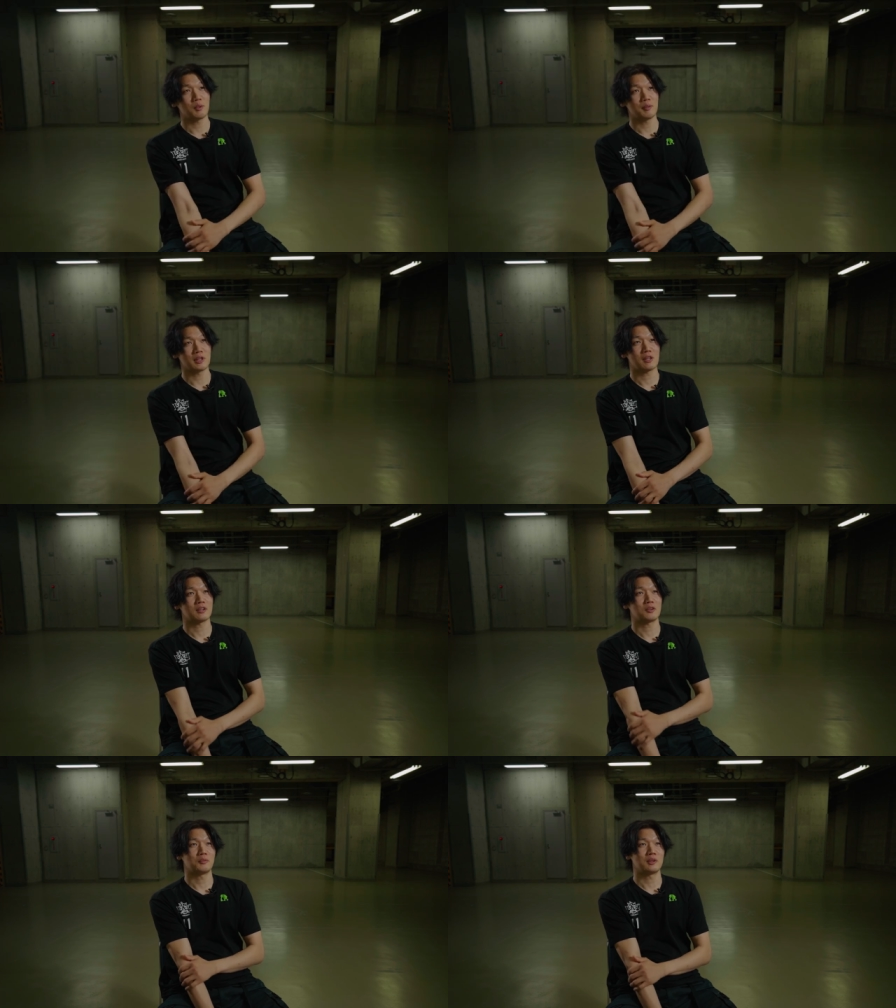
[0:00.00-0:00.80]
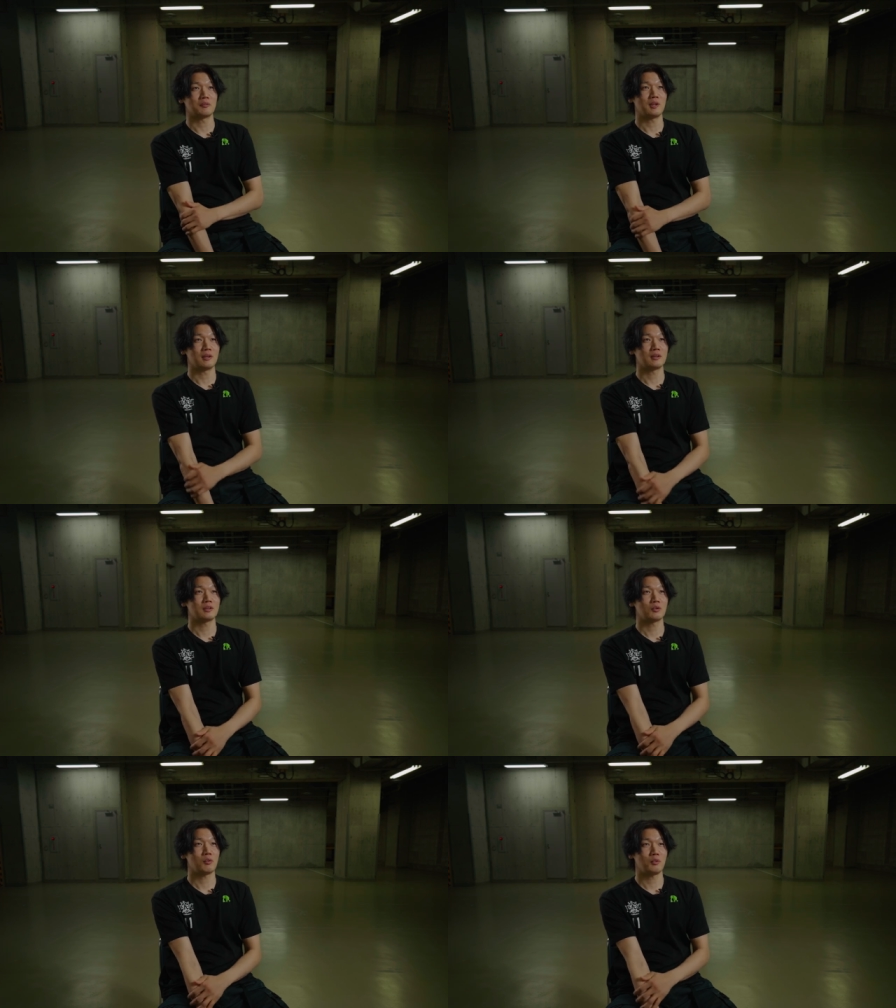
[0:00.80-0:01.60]
もあんまりいなかったと思うので、ま
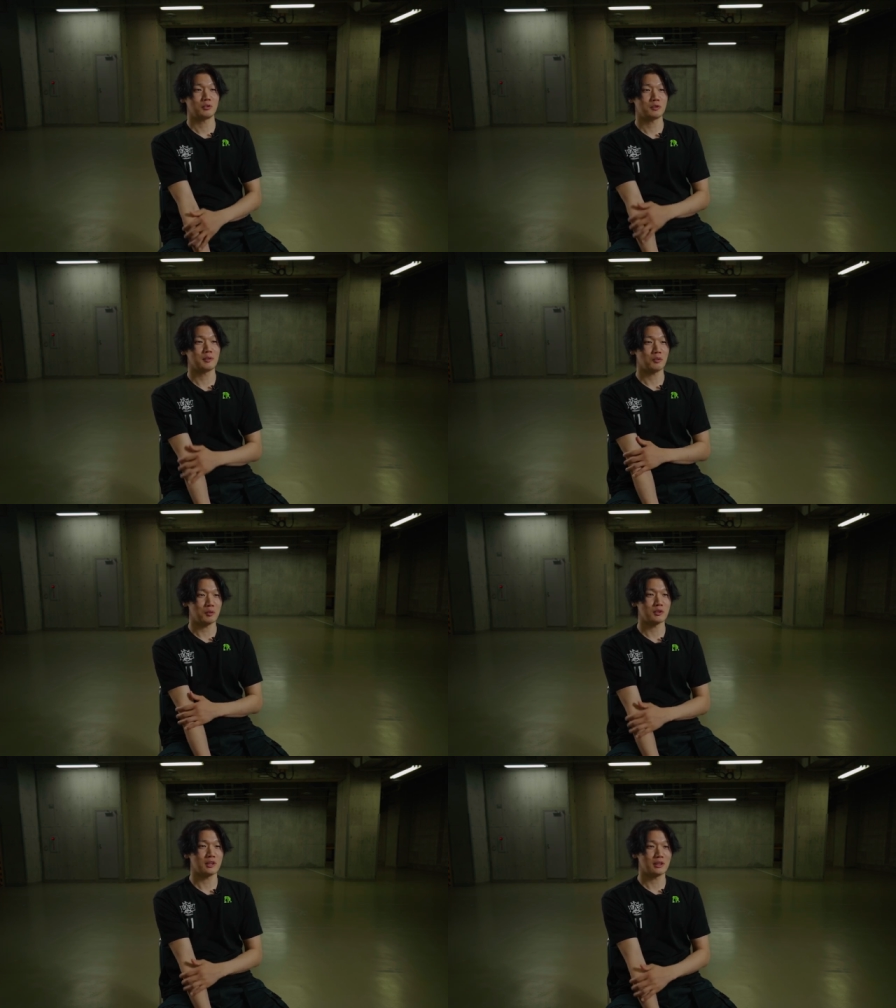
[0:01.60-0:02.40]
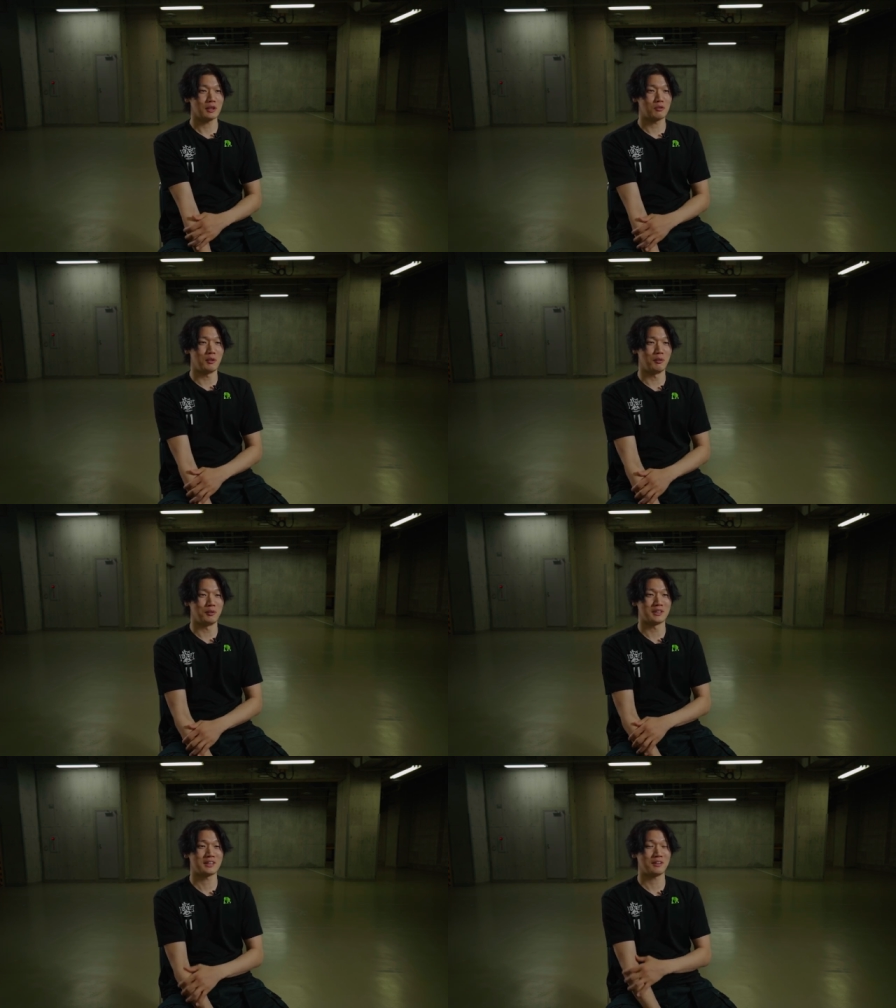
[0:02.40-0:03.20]
あ、そこも含めて折茂さんだなと思
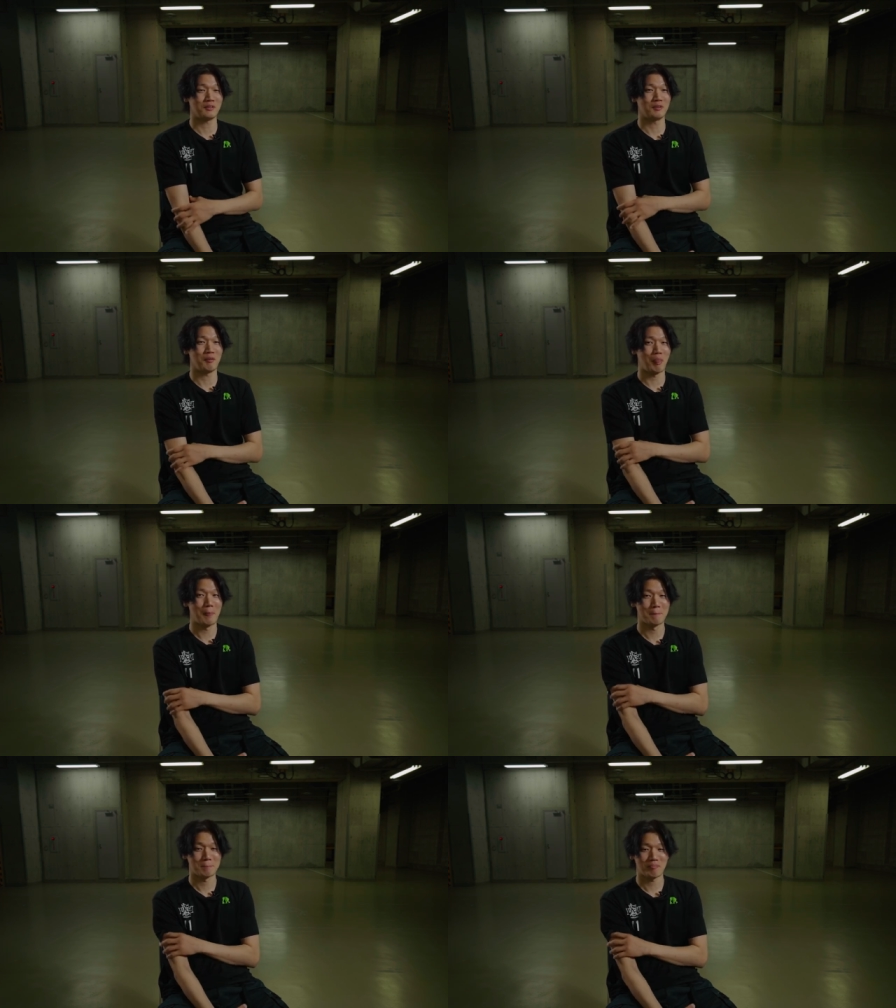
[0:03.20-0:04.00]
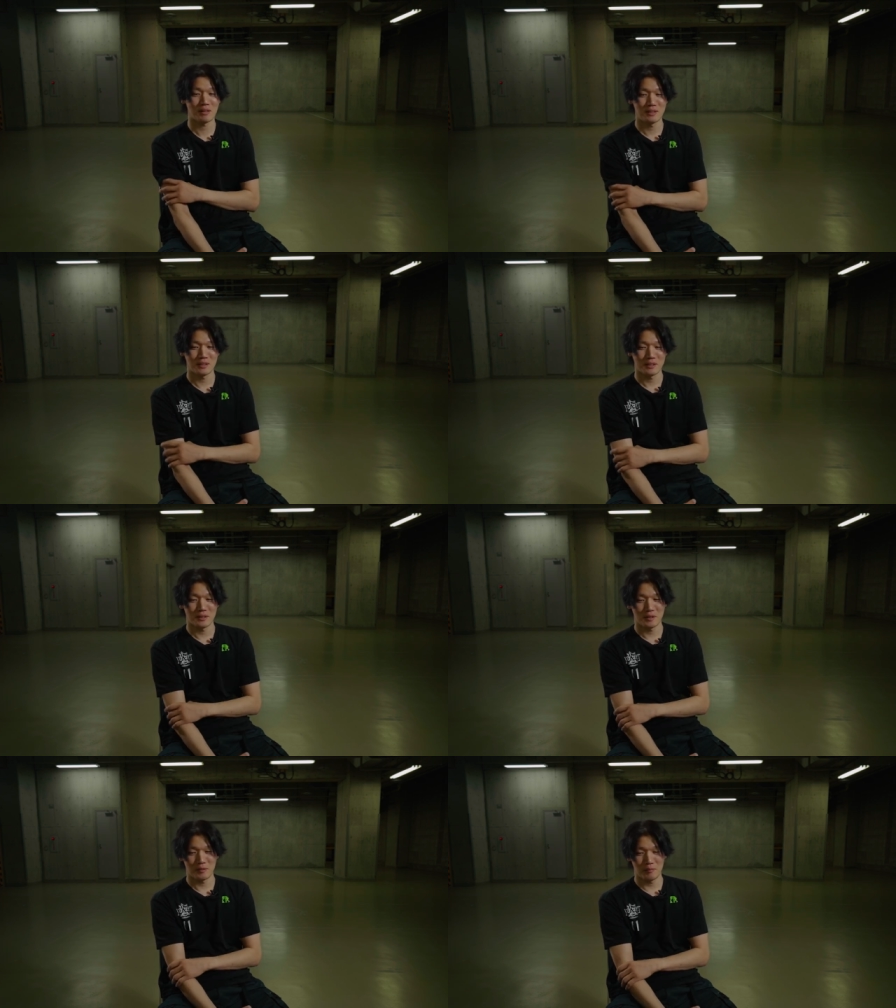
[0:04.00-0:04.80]
うんですけど
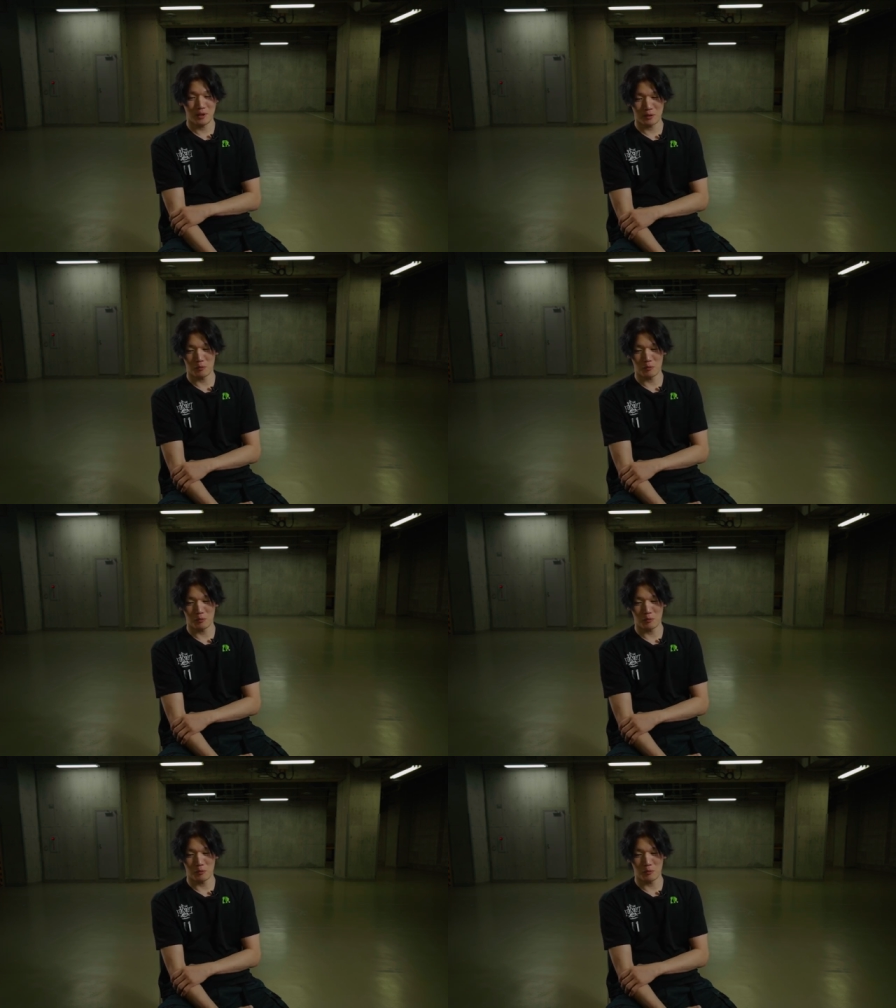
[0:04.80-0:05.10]
まあで